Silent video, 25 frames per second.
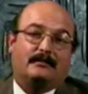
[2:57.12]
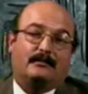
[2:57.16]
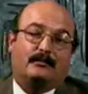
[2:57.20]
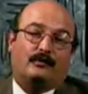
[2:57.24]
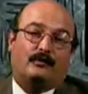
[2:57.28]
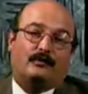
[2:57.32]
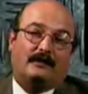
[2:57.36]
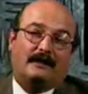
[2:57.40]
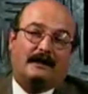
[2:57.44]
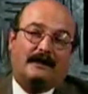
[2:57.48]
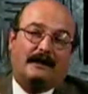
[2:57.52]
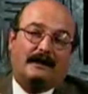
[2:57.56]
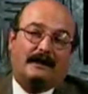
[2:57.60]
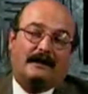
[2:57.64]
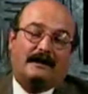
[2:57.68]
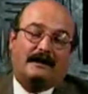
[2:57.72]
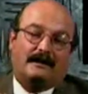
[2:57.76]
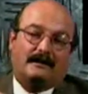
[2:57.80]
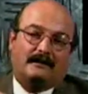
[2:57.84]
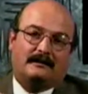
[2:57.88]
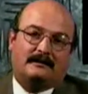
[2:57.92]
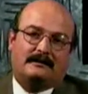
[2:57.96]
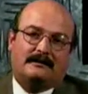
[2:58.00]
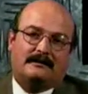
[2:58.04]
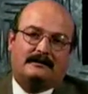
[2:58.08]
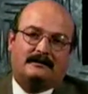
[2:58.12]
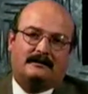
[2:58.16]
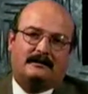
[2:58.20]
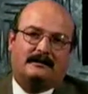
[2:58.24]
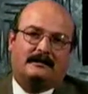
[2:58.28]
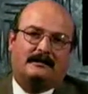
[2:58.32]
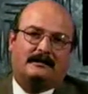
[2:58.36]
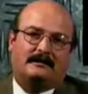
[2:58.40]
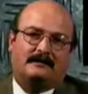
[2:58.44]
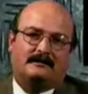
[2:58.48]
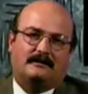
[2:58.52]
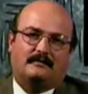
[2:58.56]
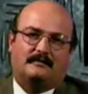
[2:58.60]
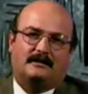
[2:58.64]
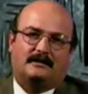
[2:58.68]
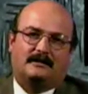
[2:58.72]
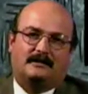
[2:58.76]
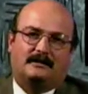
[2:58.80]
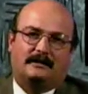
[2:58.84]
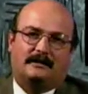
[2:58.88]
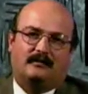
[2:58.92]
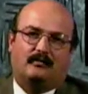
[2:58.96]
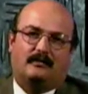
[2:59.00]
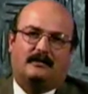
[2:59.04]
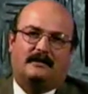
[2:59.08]
¿Por qué esta estrategia es la más
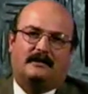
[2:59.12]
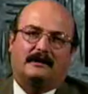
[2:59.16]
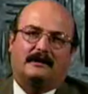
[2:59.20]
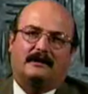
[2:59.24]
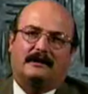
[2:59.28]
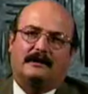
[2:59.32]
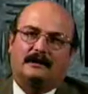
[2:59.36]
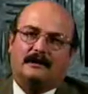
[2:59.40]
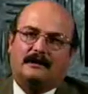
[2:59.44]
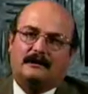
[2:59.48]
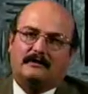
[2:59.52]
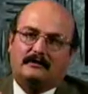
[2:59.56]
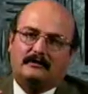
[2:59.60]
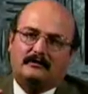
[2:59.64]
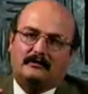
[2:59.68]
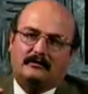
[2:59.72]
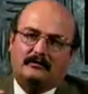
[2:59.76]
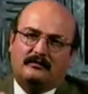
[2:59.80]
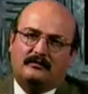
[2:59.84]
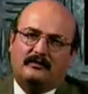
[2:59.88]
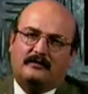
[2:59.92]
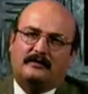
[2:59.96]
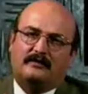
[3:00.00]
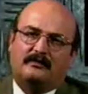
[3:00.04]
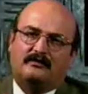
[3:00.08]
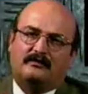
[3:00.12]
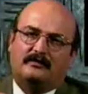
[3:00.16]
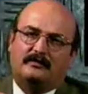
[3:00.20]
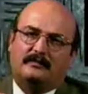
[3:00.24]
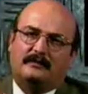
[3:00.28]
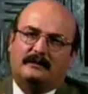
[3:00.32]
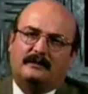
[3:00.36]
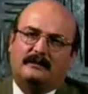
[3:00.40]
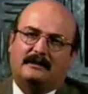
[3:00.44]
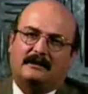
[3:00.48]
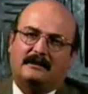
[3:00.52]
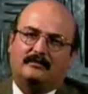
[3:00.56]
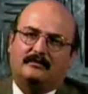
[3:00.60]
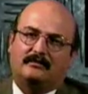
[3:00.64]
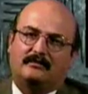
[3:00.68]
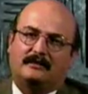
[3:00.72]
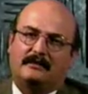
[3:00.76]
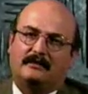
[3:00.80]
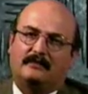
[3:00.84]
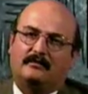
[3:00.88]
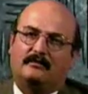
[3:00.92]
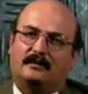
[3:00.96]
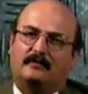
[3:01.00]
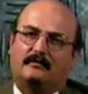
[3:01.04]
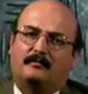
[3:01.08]
adecuada? Es uno de los objetivos de
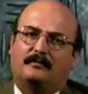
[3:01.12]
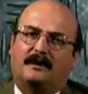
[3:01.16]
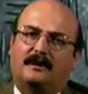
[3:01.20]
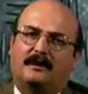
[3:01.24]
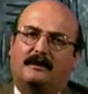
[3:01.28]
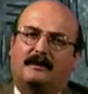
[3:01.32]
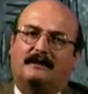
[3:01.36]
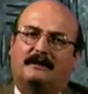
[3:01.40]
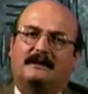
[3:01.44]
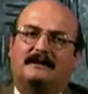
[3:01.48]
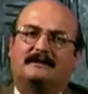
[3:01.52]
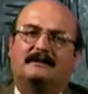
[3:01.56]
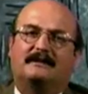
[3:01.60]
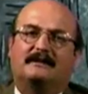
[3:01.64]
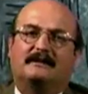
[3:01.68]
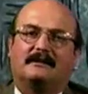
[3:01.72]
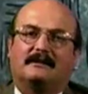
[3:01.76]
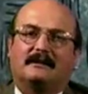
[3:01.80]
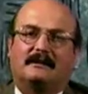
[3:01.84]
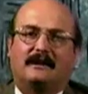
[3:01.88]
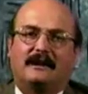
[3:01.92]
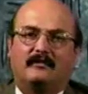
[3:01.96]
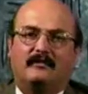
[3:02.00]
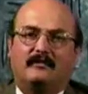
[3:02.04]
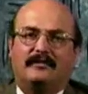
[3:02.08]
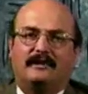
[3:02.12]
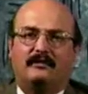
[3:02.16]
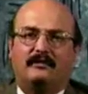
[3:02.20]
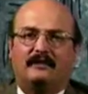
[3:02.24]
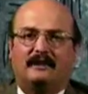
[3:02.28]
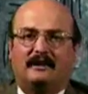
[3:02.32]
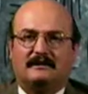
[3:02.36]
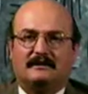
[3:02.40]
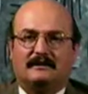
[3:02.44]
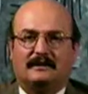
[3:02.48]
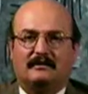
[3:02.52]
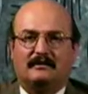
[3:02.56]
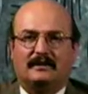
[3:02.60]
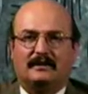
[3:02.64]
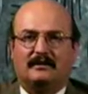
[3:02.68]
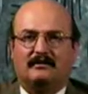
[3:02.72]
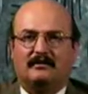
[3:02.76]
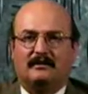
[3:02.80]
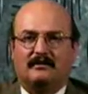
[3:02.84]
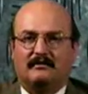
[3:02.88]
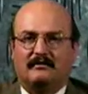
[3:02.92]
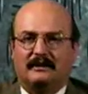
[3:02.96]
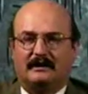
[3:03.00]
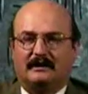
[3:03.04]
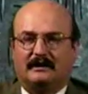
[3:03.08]
Hewlett Packard es el rápido
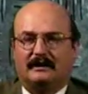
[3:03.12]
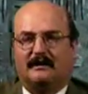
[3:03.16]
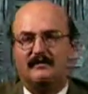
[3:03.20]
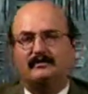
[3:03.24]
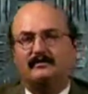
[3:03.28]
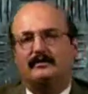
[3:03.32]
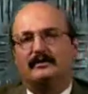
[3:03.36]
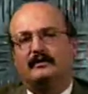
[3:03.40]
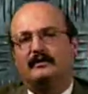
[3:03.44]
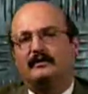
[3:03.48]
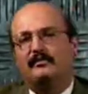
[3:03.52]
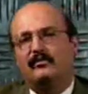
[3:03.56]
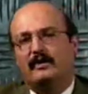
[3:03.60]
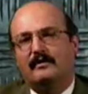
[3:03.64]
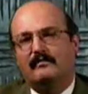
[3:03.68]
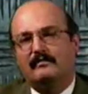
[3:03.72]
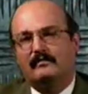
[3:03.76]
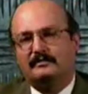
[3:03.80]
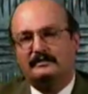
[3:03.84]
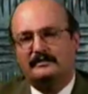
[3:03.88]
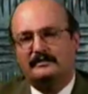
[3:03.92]
lanzamiento al mercado de nuevos